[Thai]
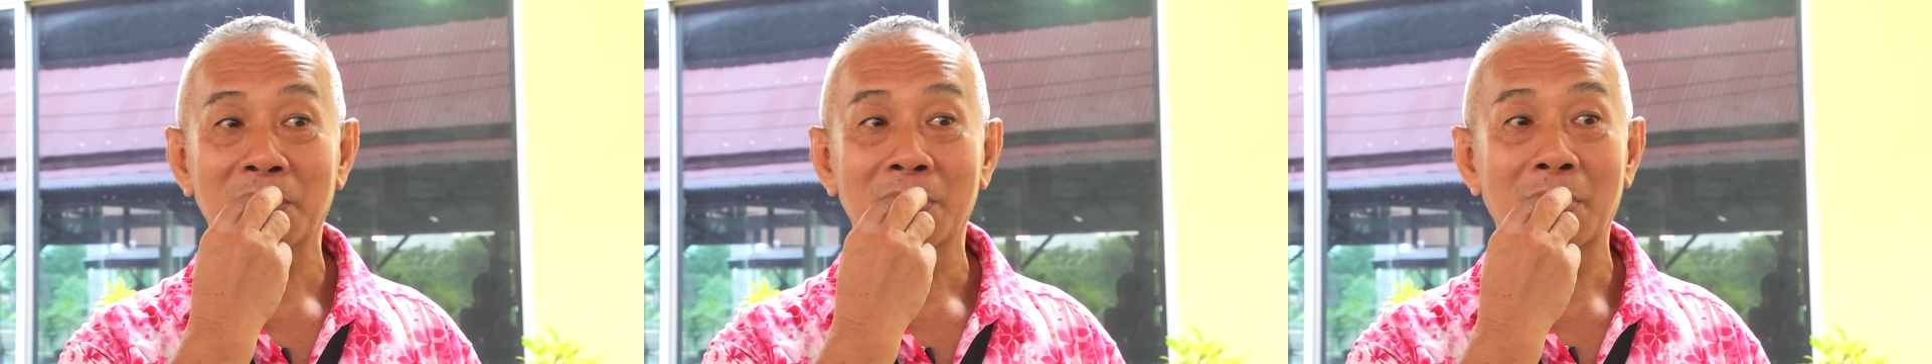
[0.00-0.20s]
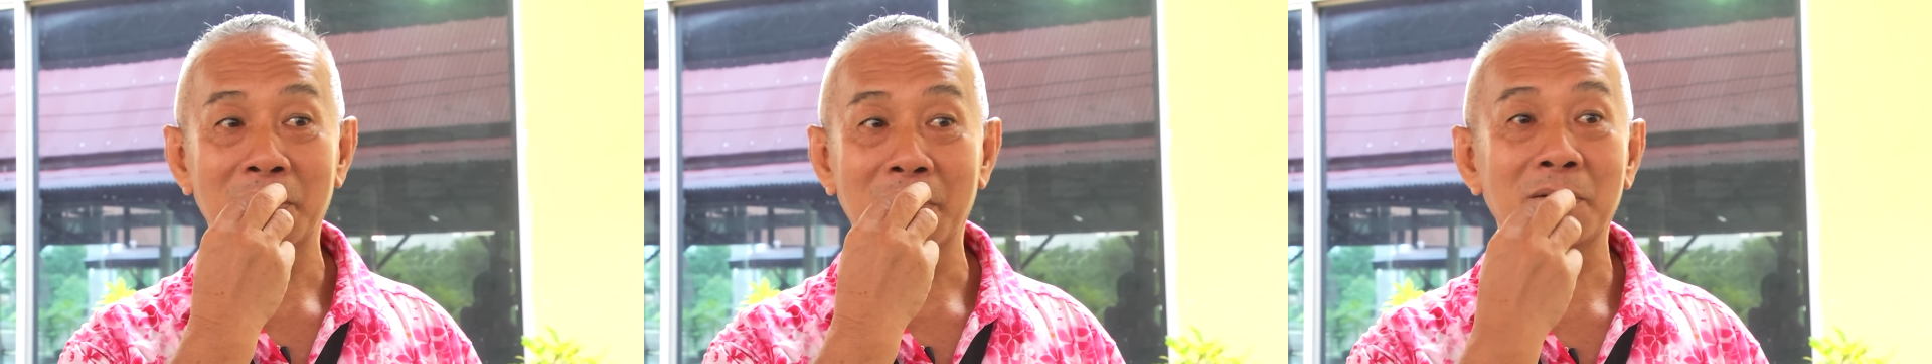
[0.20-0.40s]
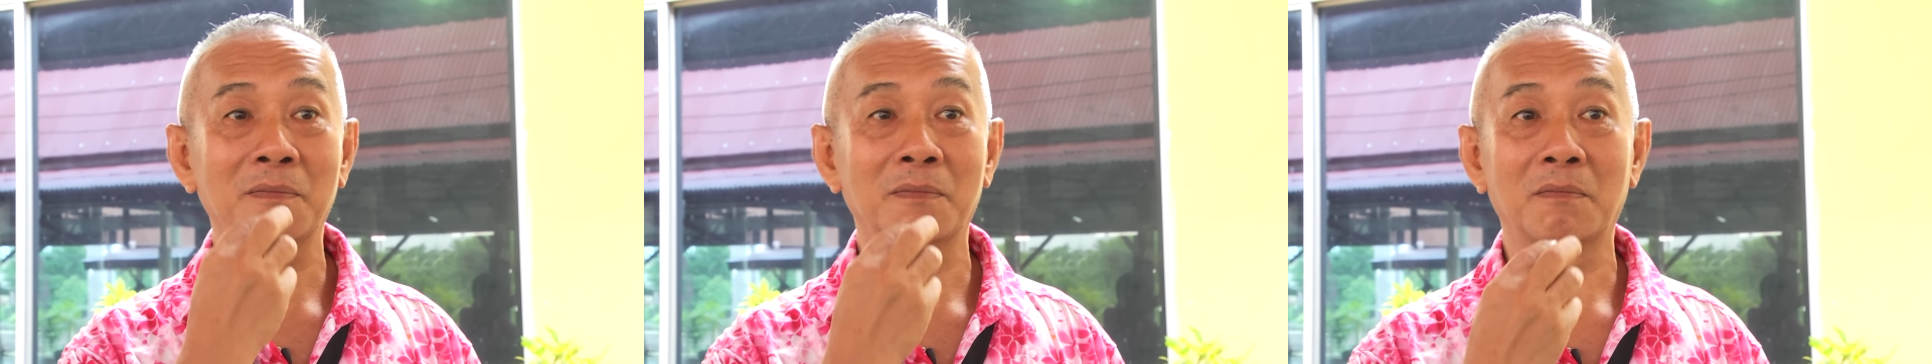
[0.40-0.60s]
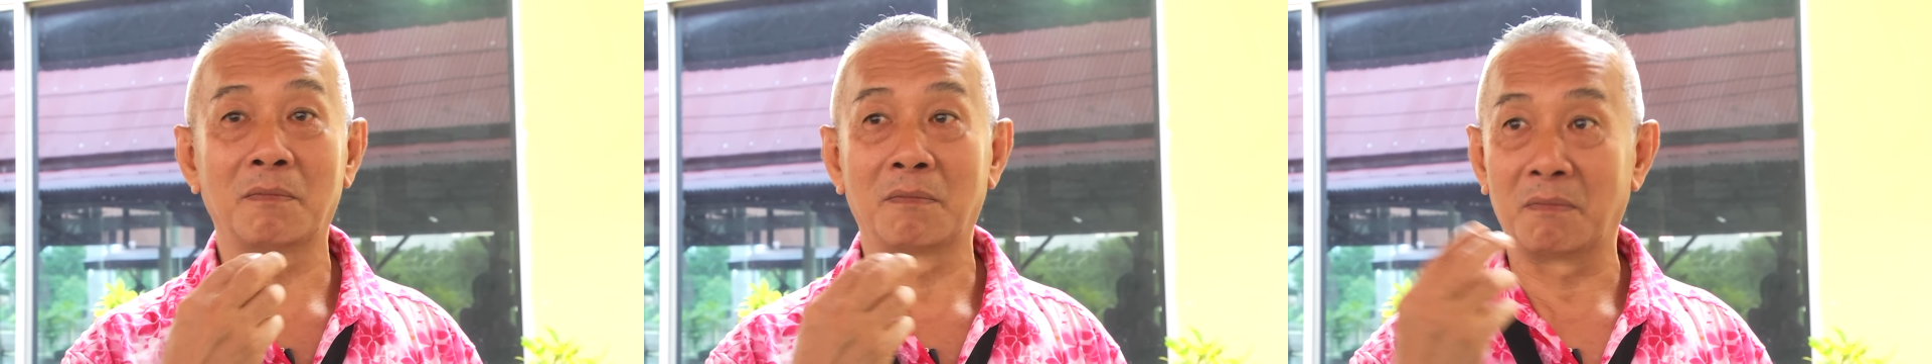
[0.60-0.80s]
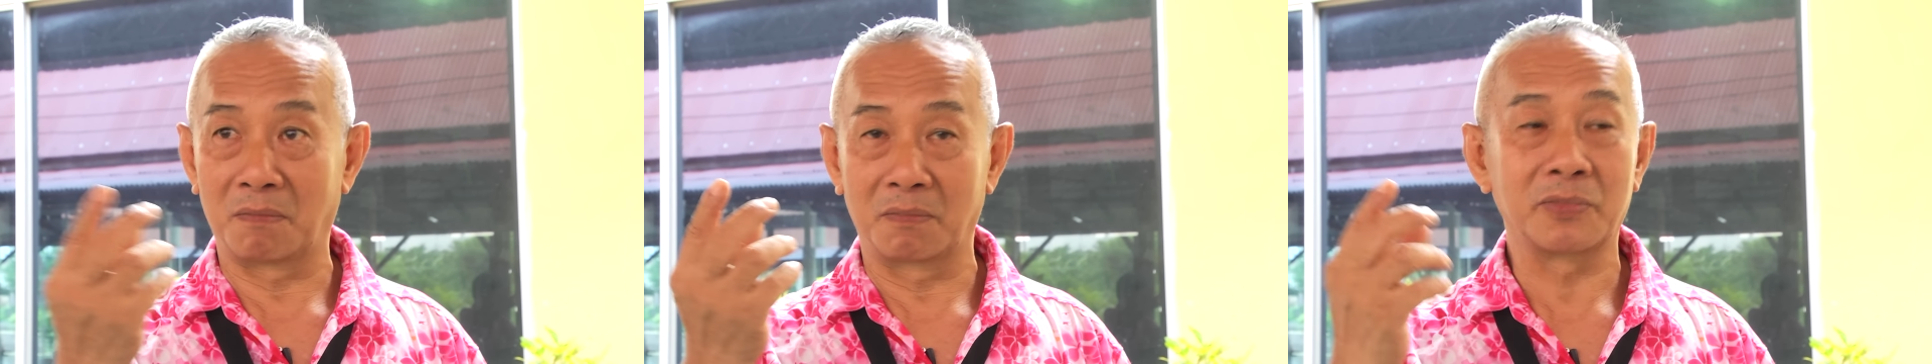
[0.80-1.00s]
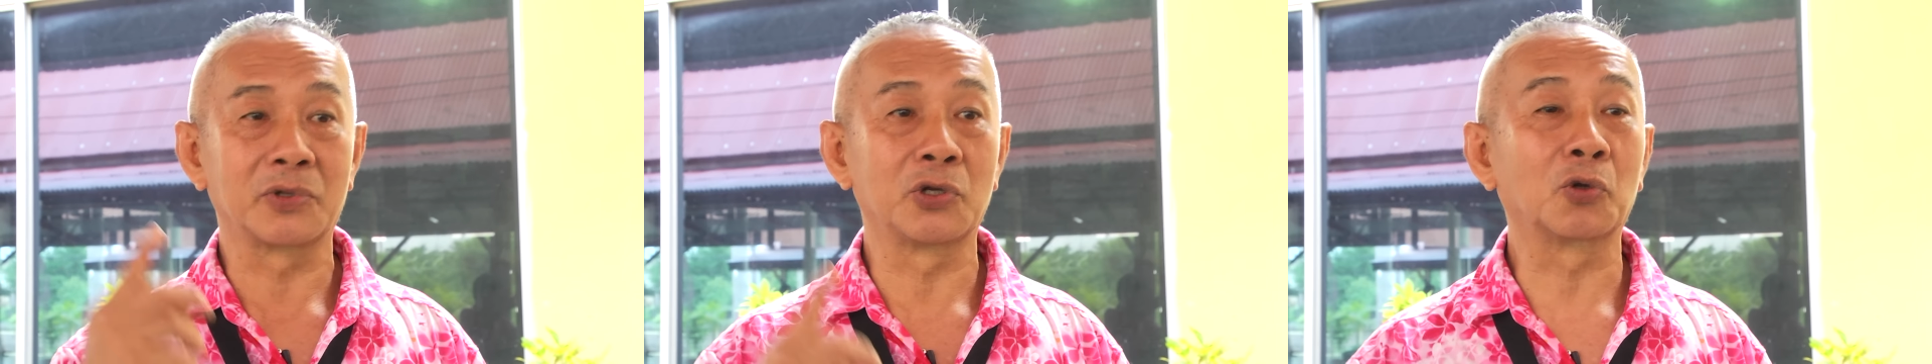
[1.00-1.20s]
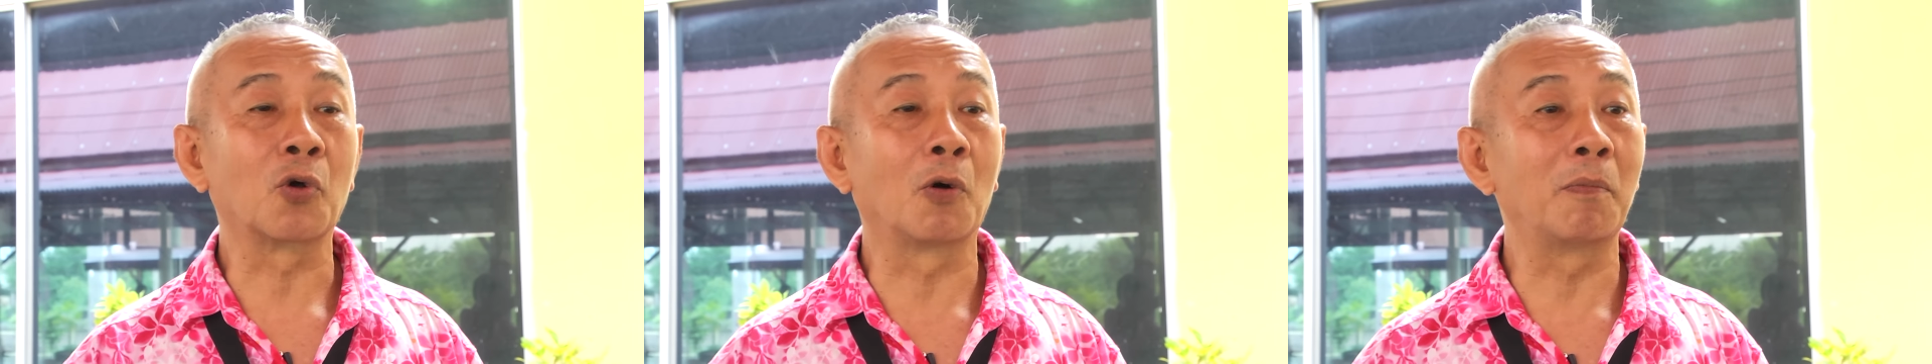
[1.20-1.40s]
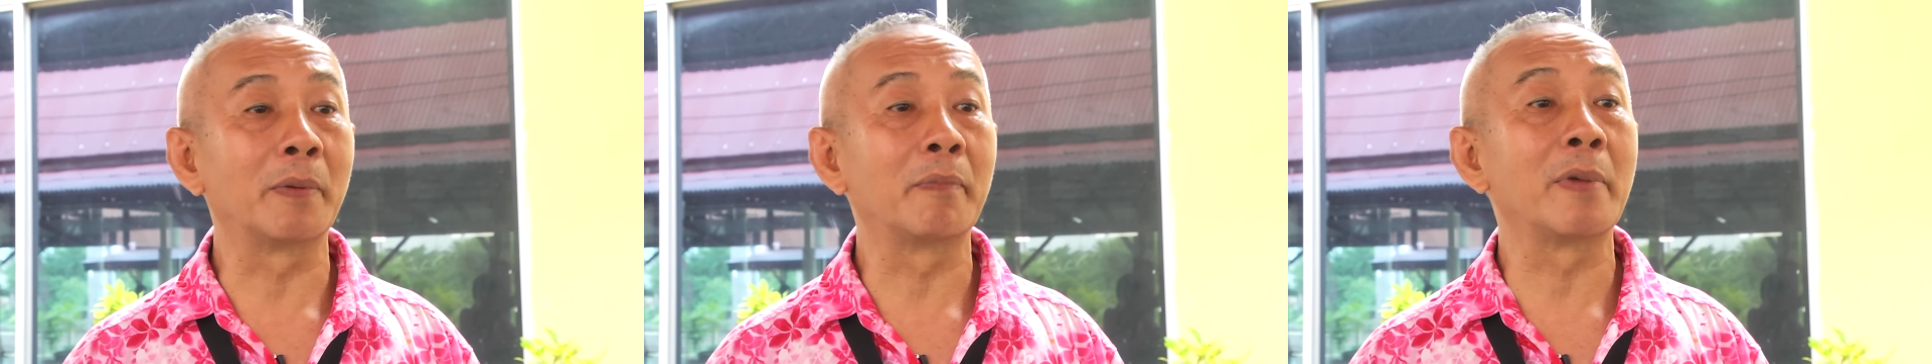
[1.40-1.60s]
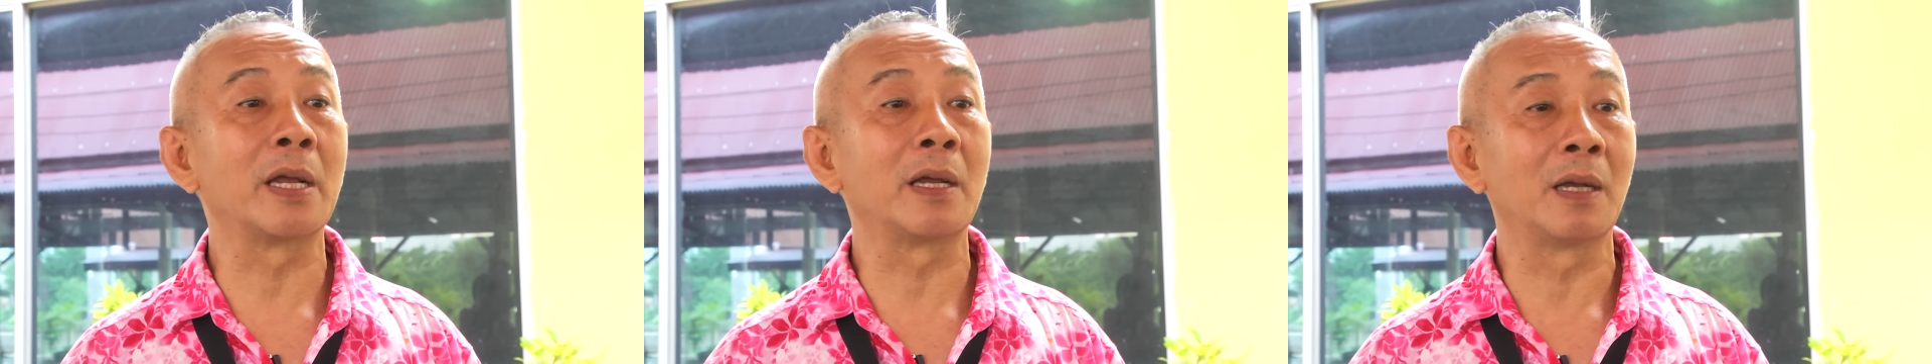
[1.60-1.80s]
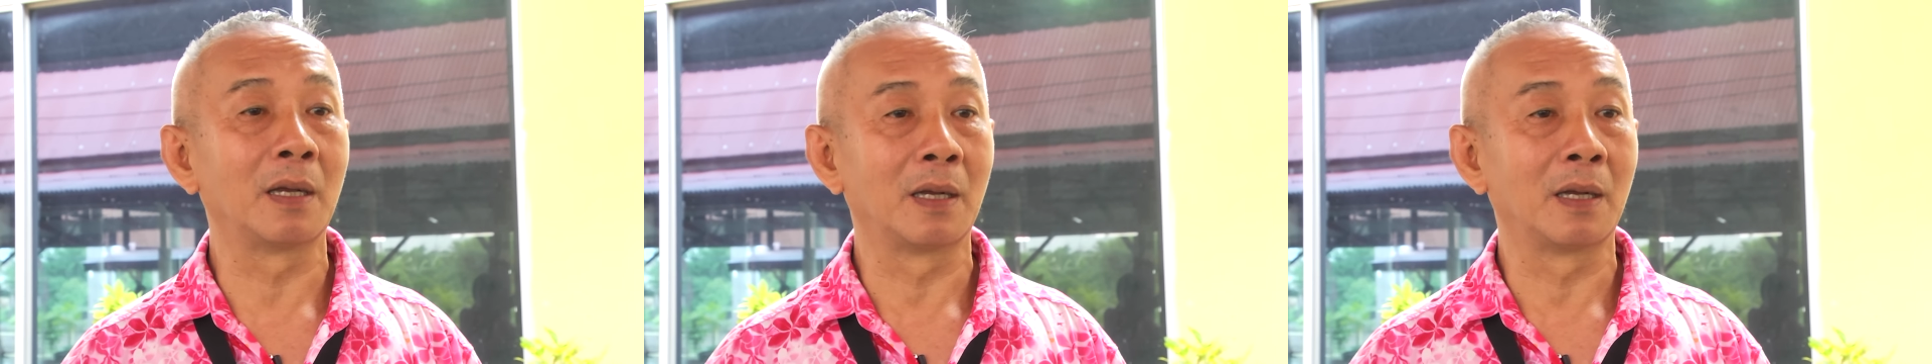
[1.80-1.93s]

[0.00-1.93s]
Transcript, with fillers: ทีนี้ YouTube มันมี